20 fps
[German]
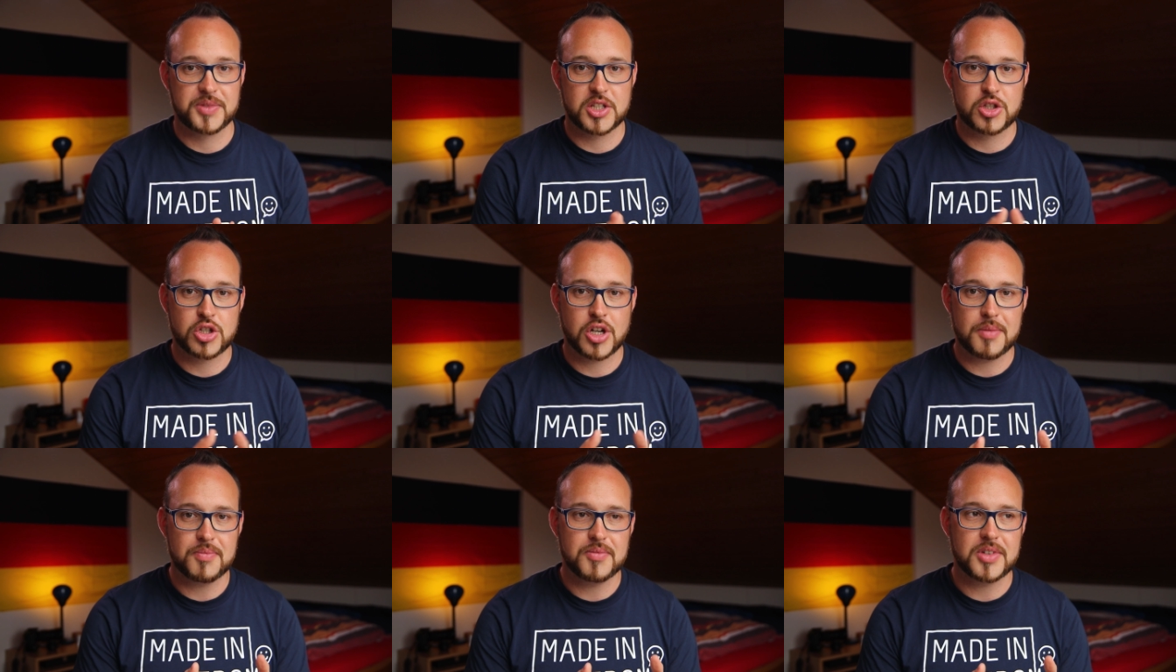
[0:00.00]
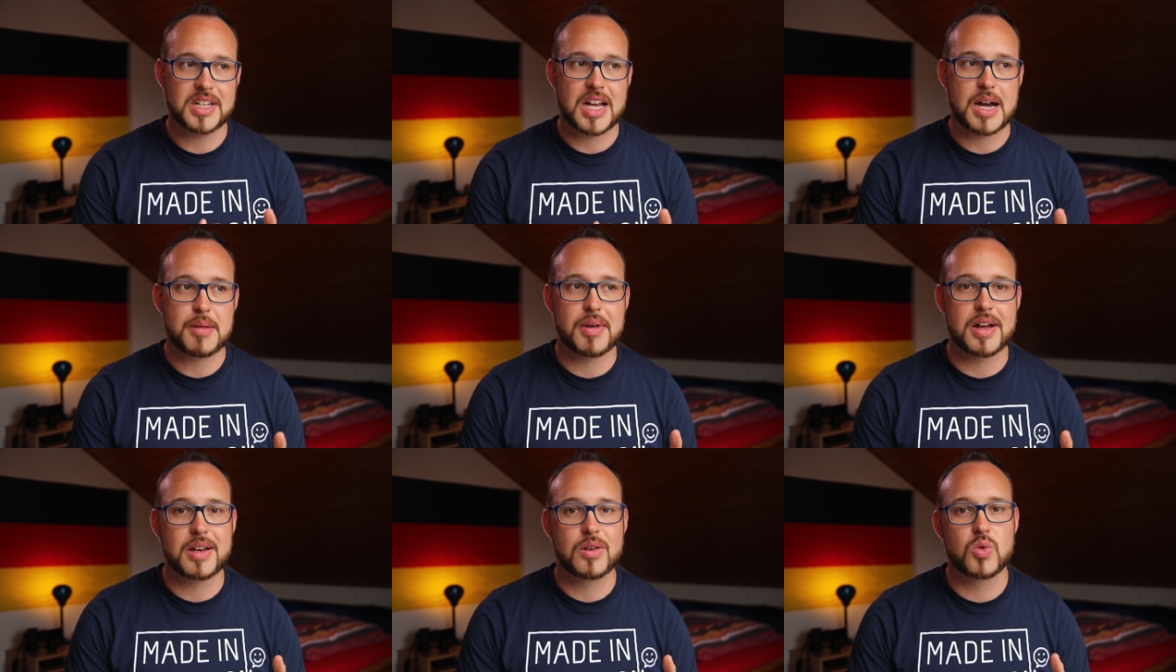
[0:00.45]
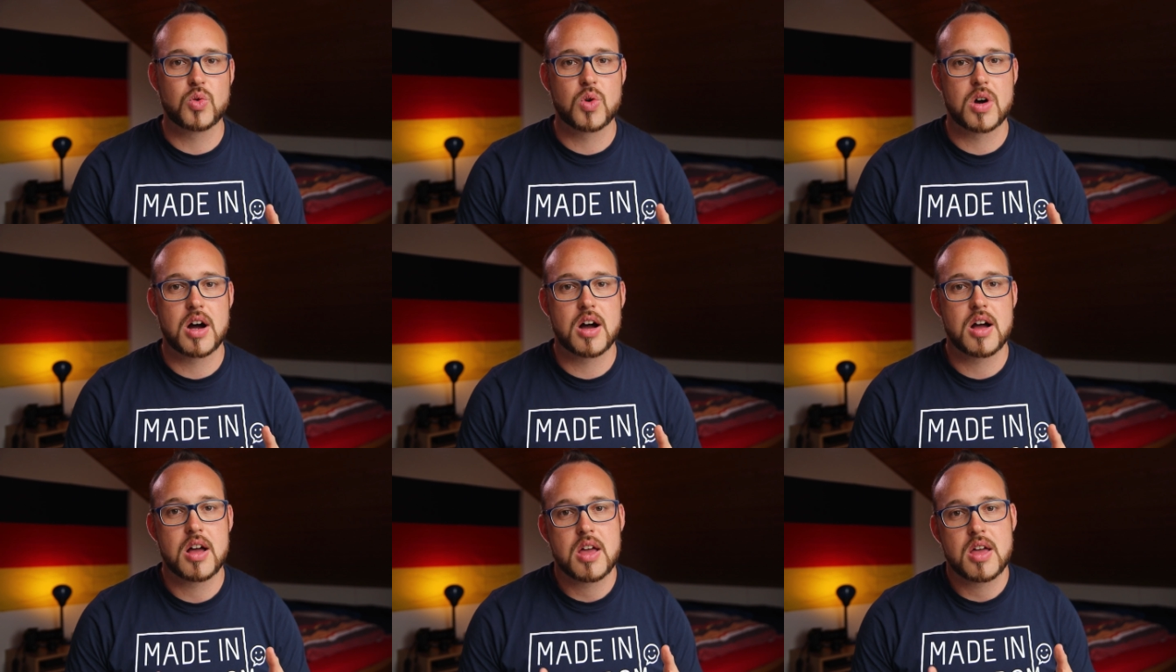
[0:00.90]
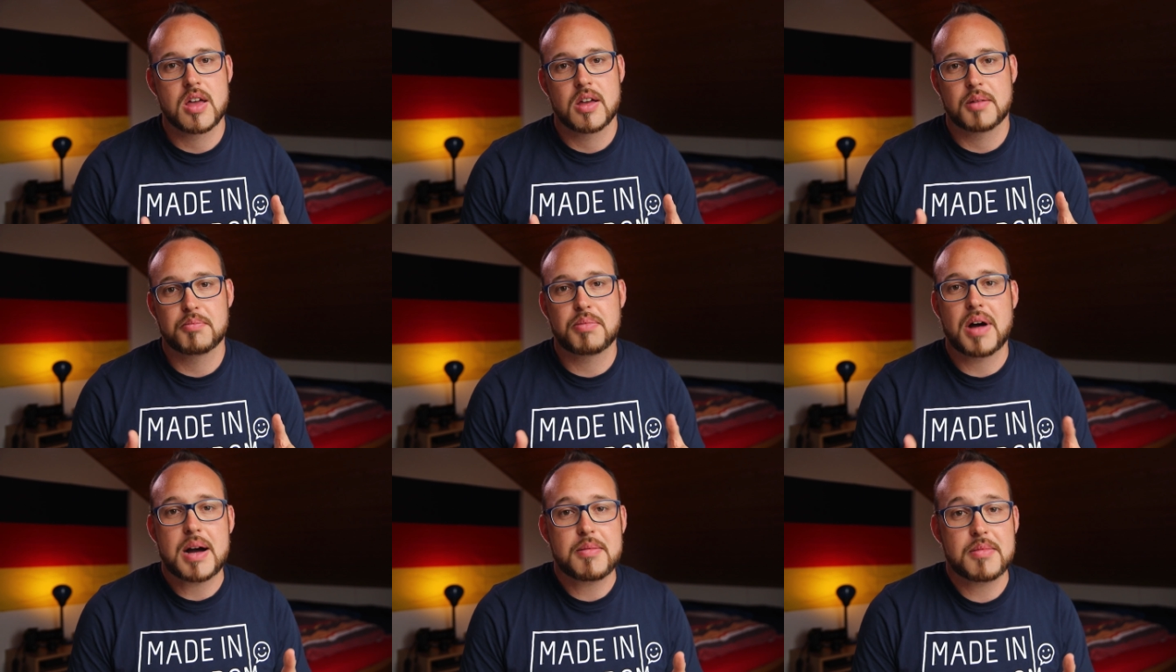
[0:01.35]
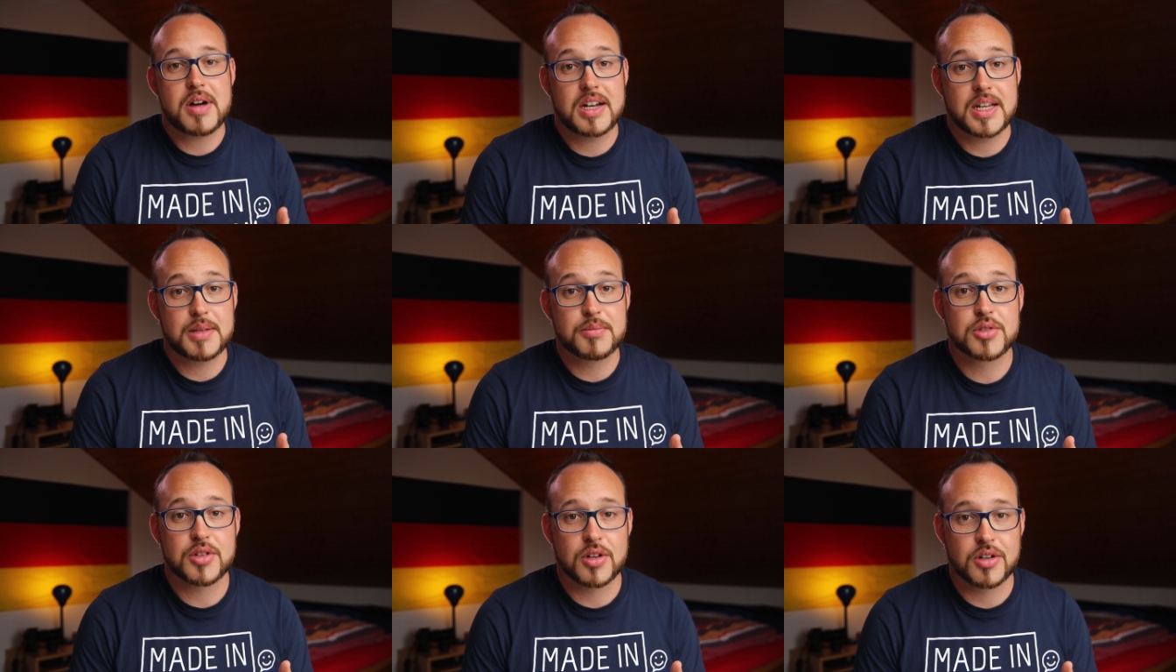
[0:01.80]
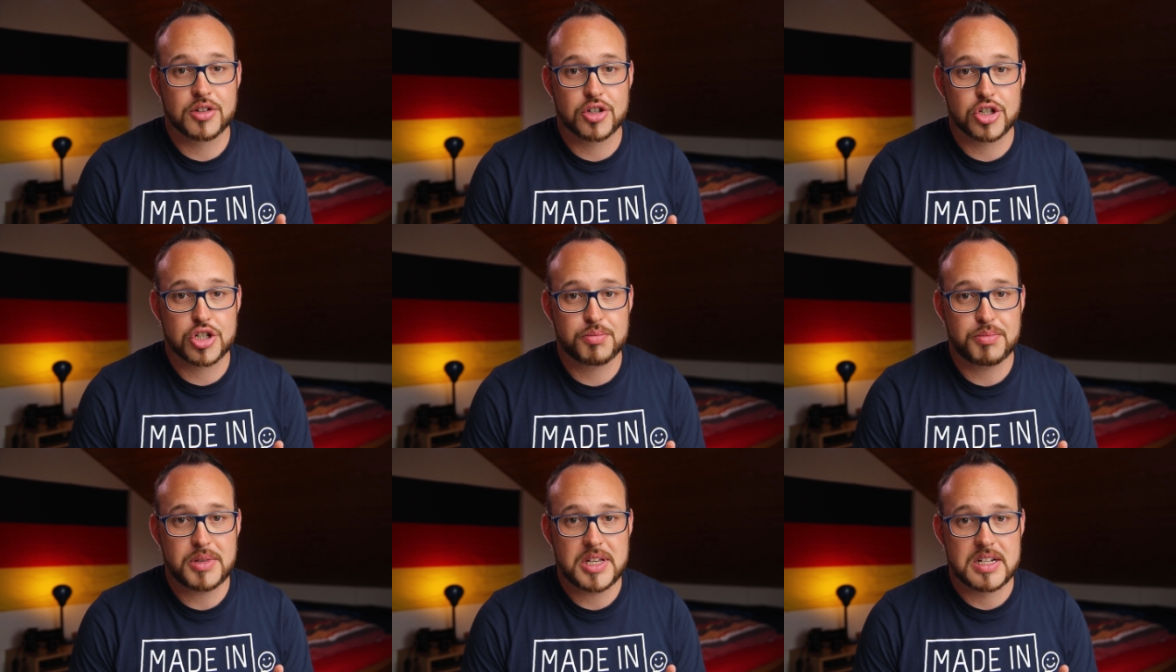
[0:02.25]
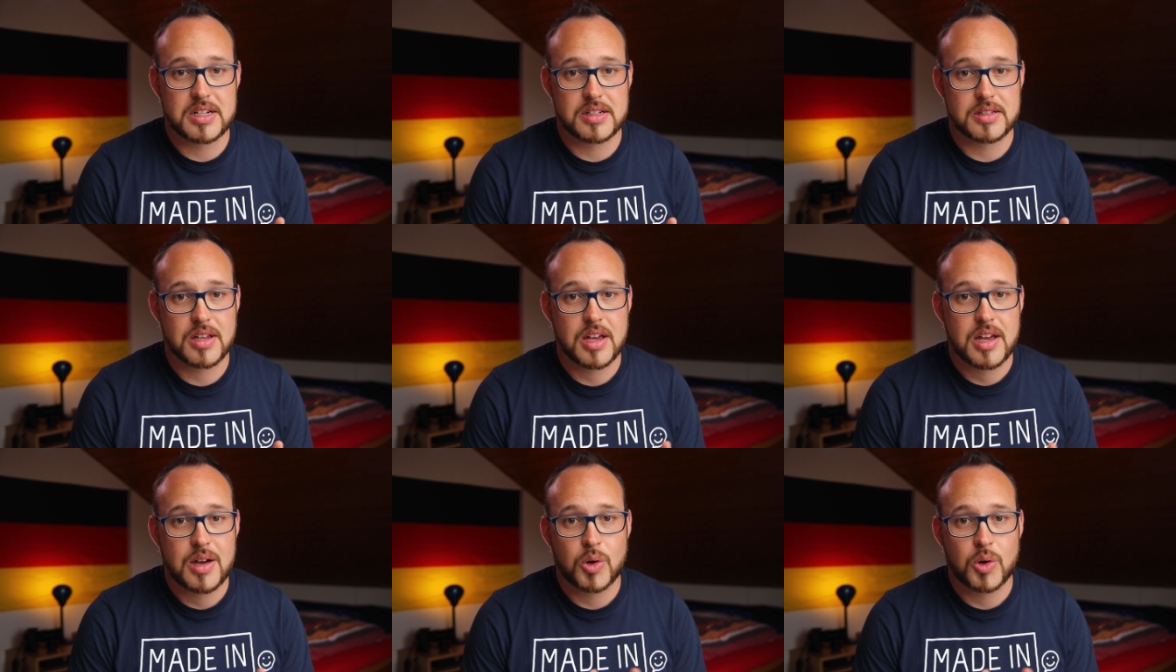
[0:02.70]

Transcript: Die Tom wird aber nur ein paar Mal im Song gespielt.